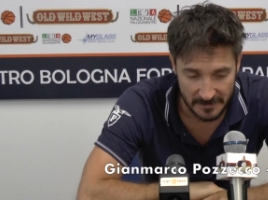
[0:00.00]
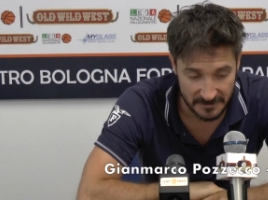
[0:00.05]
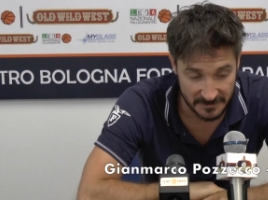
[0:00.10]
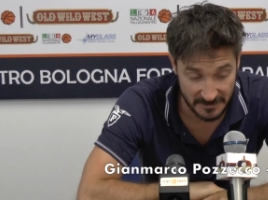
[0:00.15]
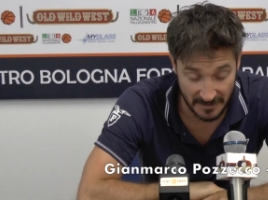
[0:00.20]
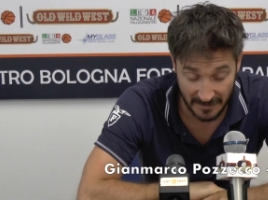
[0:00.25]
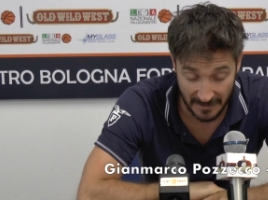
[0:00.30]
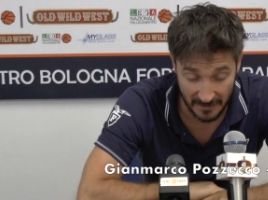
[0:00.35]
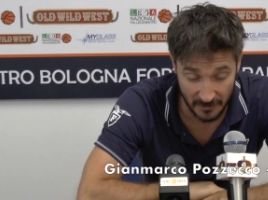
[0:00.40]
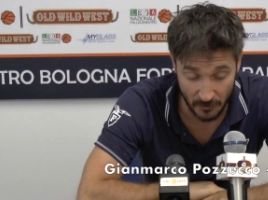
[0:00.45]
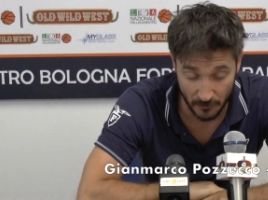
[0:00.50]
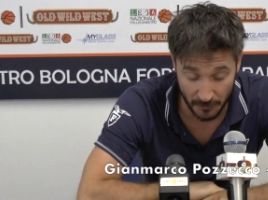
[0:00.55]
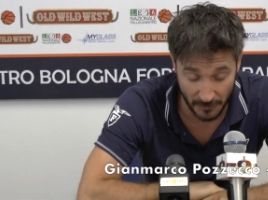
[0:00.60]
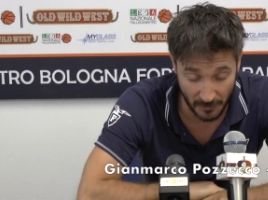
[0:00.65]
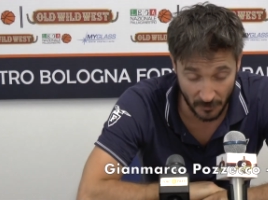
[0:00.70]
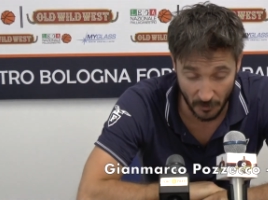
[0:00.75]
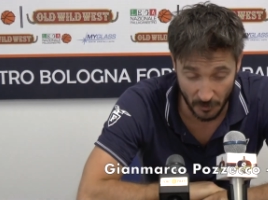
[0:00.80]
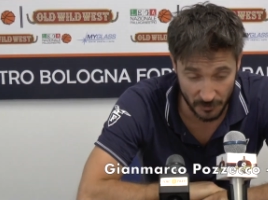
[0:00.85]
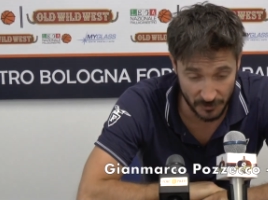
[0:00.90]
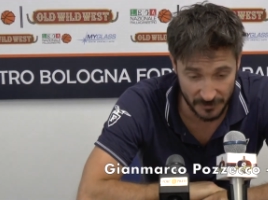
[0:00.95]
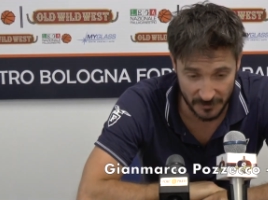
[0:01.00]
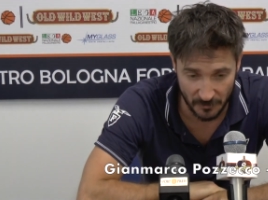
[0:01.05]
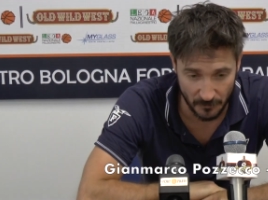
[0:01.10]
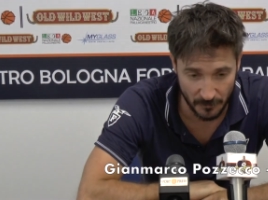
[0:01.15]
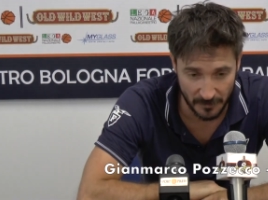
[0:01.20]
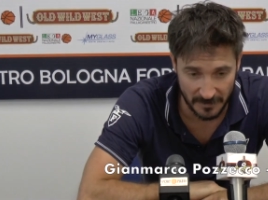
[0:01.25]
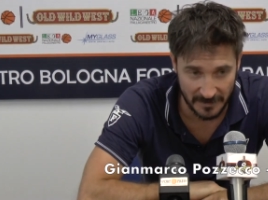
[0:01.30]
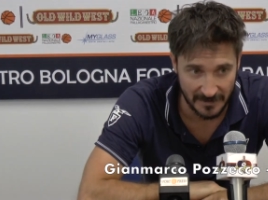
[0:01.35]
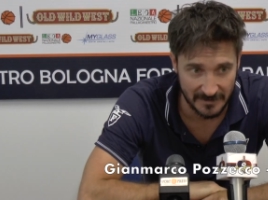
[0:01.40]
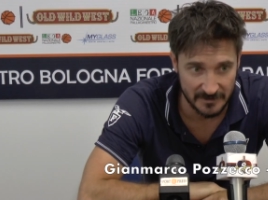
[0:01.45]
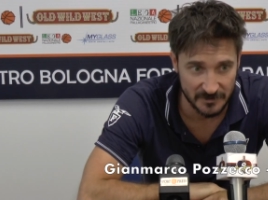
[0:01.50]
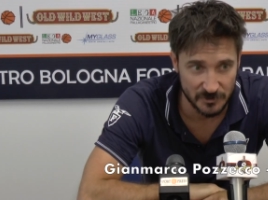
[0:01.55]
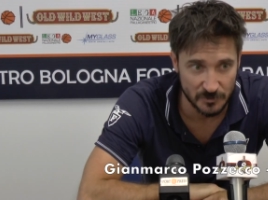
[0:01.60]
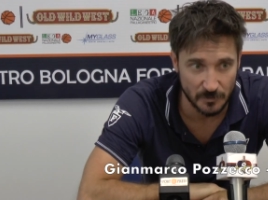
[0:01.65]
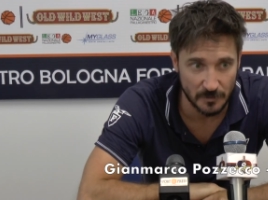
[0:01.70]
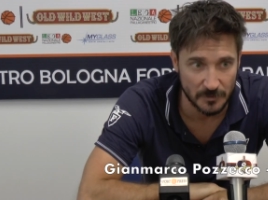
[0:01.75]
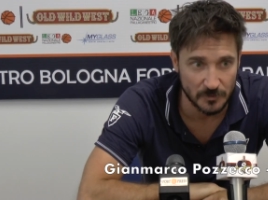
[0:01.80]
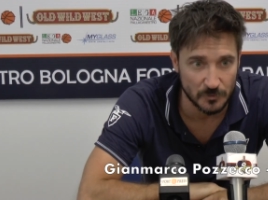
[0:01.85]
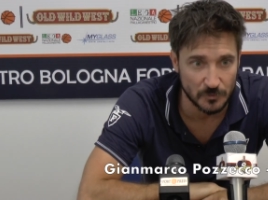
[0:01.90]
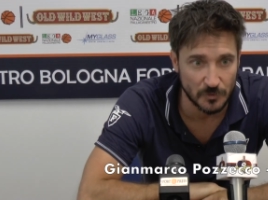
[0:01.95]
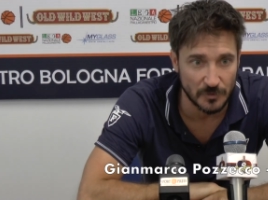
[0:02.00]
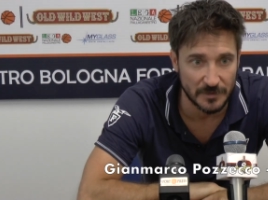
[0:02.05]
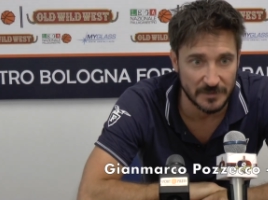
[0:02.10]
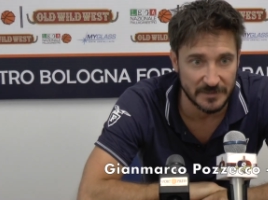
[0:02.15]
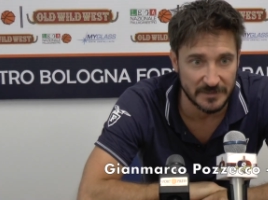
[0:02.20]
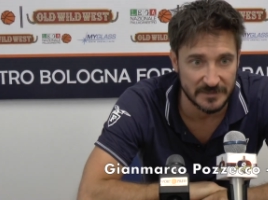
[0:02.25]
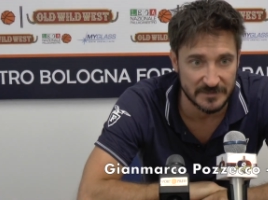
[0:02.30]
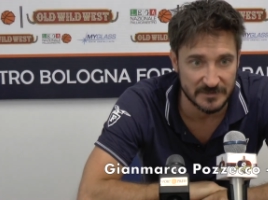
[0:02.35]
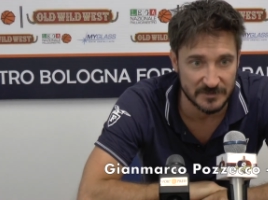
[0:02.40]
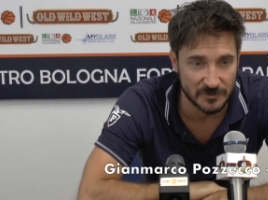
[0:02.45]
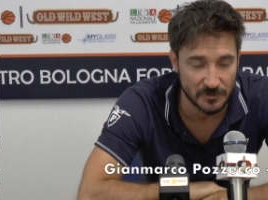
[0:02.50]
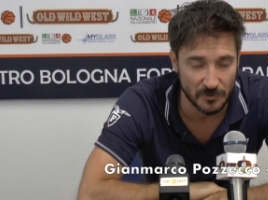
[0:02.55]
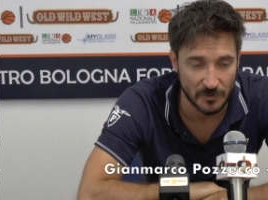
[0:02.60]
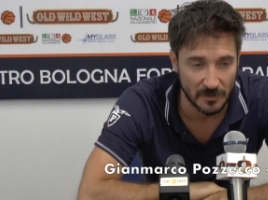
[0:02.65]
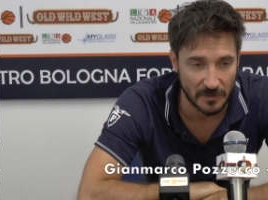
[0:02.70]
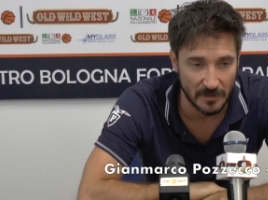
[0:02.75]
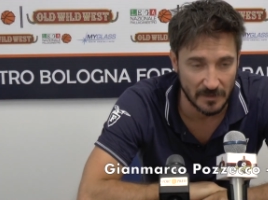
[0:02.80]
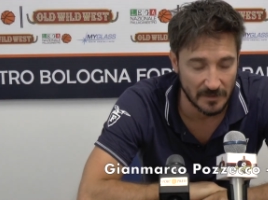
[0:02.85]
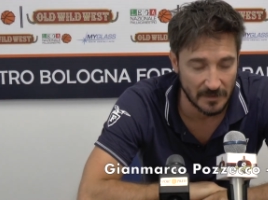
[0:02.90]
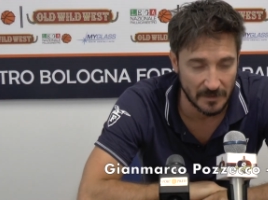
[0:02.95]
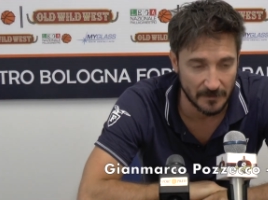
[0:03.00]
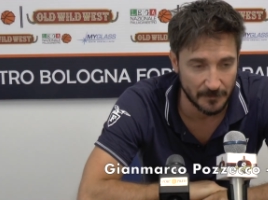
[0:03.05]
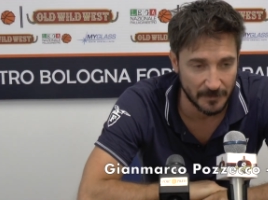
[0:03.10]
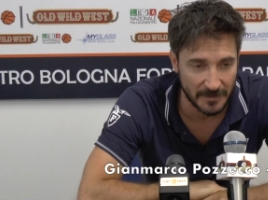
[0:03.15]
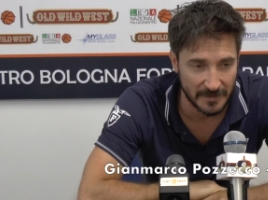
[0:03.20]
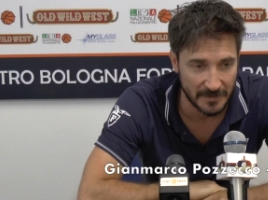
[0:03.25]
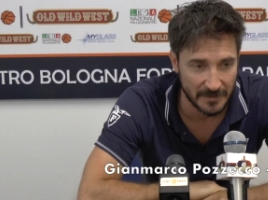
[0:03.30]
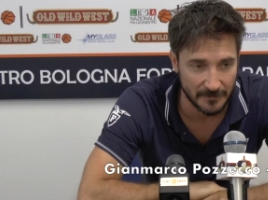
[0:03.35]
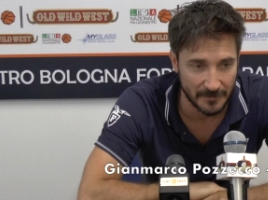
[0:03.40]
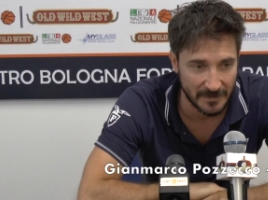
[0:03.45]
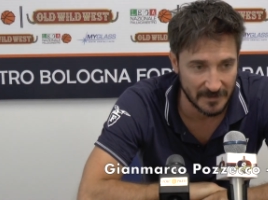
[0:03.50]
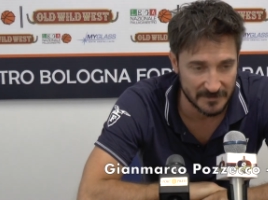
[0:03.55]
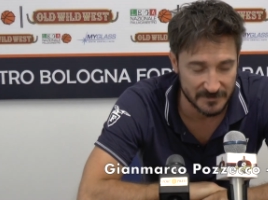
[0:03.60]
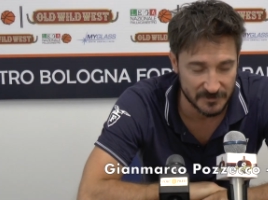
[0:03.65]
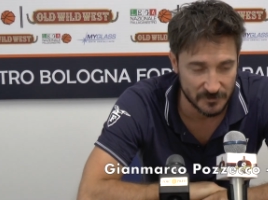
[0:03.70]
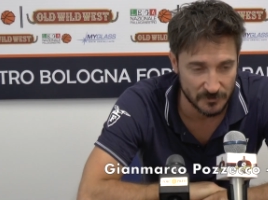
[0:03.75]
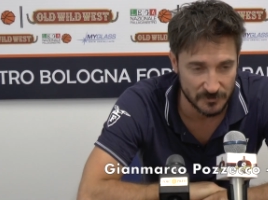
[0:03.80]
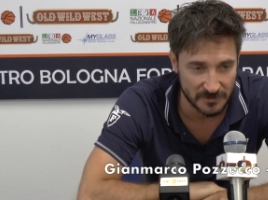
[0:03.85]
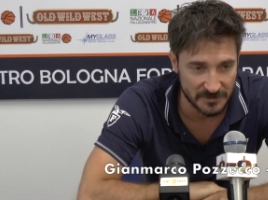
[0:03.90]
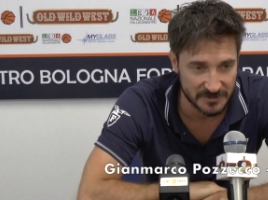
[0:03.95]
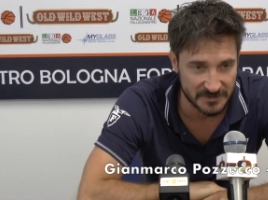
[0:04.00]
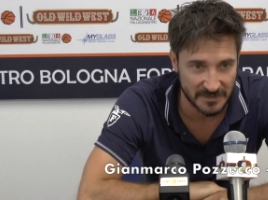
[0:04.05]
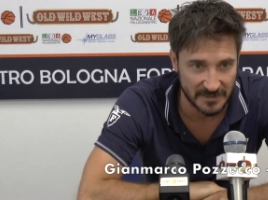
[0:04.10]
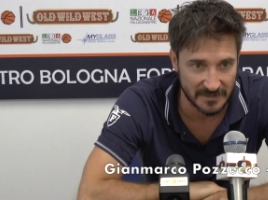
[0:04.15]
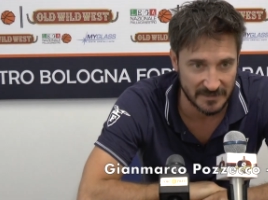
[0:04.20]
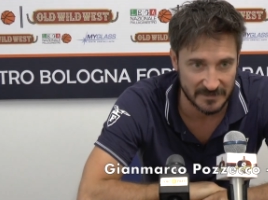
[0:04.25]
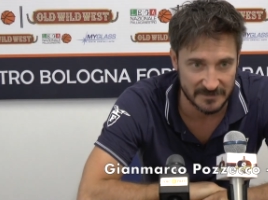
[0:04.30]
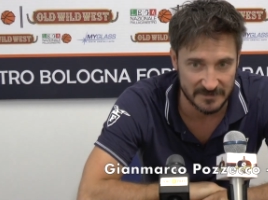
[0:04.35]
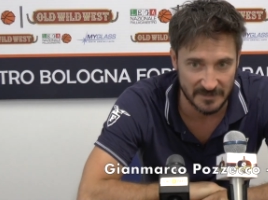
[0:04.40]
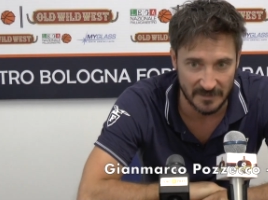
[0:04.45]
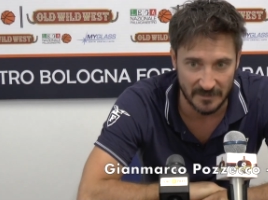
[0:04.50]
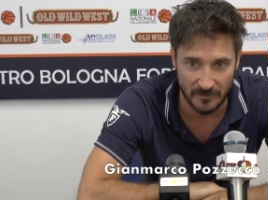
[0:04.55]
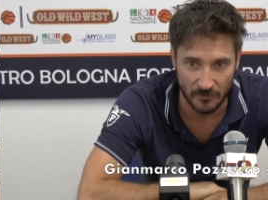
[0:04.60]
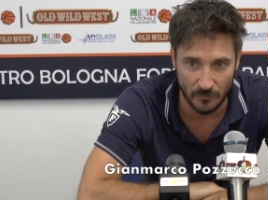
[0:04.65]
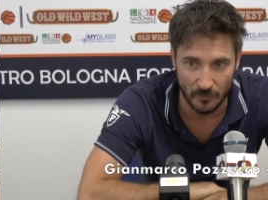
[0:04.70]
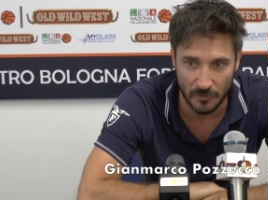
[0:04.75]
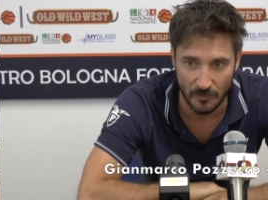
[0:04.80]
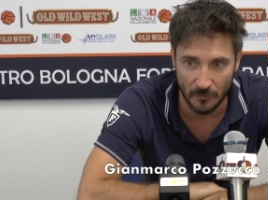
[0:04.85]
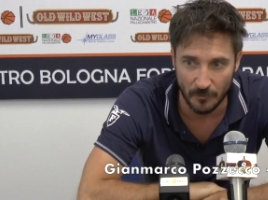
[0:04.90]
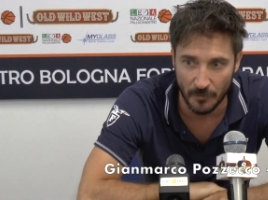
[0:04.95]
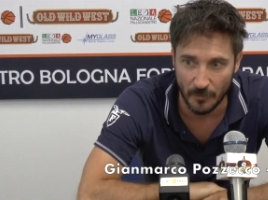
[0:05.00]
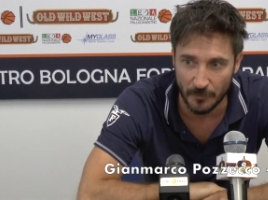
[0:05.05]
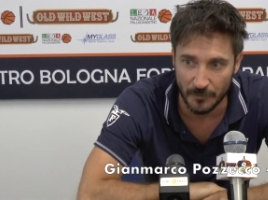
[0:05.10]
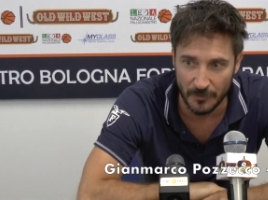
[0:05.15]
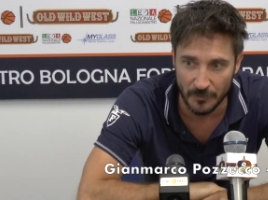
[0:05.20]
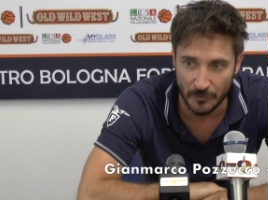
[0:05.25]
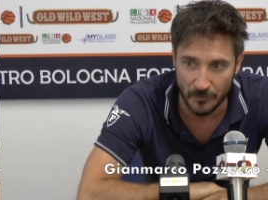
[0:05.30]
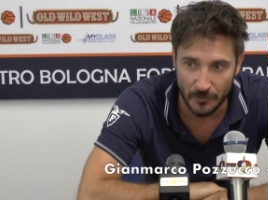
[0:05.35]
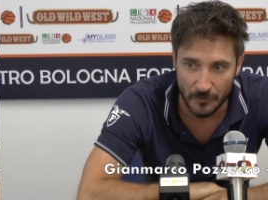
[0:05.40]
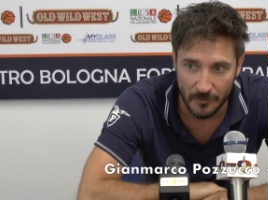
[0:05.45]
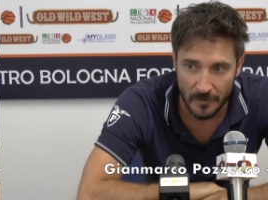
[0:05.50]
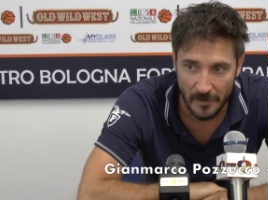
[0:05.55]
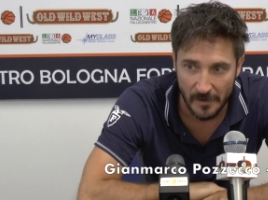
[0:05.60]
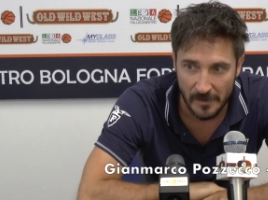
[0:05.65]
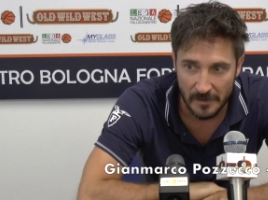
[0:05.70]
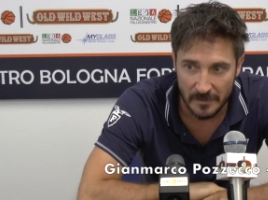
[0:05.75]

saranno per noi complicati soprattutto all'inizio la, la prima e la seconda serie saranno quelle un po' più